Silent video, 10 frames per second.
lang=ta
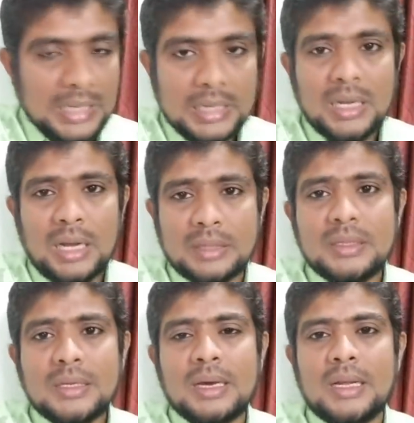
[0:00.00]
ஆனால்
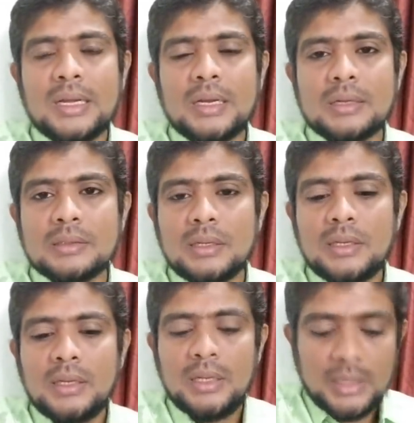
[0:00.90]
அந்த காலகட்டத்தில்
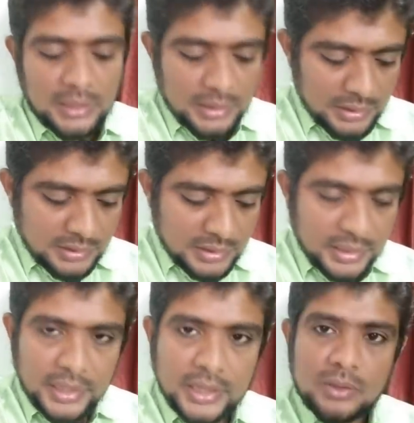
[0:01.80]
இந்த
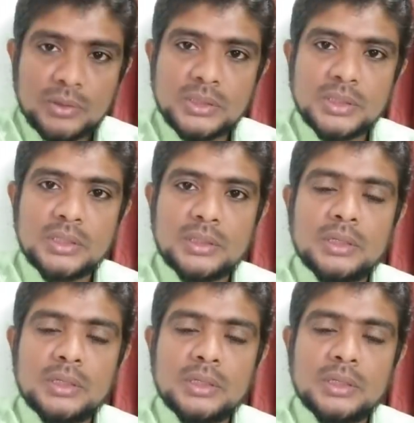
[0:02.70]
ஹெரோதுக்கு